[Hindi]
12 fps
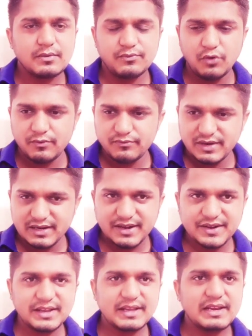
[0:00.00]
फॉर्म फिल
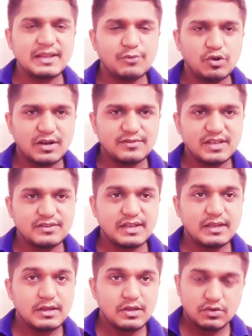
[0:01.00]
करने के लिए मौका दिया जाए
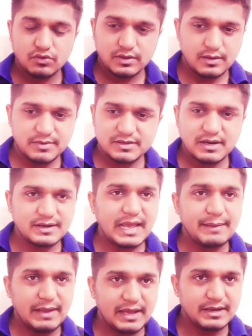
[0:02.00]
क्योंकि अब इतना
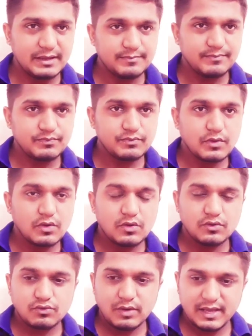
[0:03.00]
टाइम है नहीं
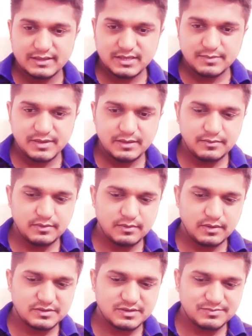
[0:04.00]
तो ऐसे में
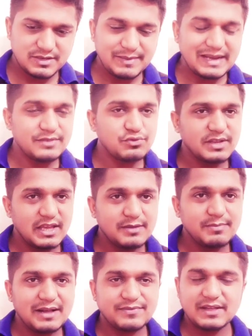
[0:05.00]
सबसे पहले तो यही
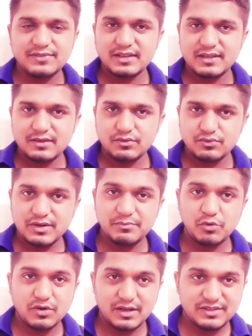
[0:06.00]
बात आती कि उन्हें
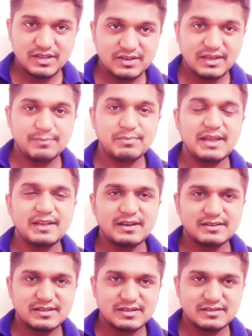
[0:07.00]
मौका दिया जाए अप्लाई
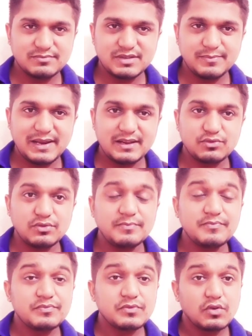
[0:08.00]
कर सके सबसे पहले तो
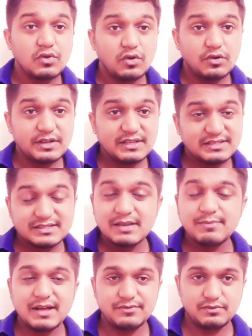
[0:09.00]
और इसके
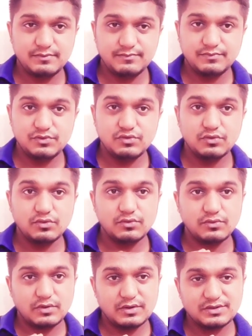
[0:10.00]
बाद
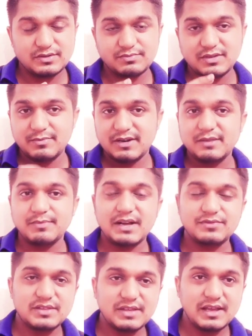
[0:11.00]
जो सबसे बड़ी
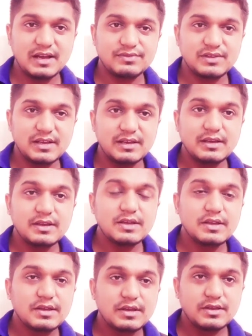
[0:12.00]
बात ये आती है
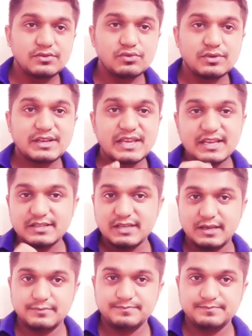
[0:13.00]
कि जो केस है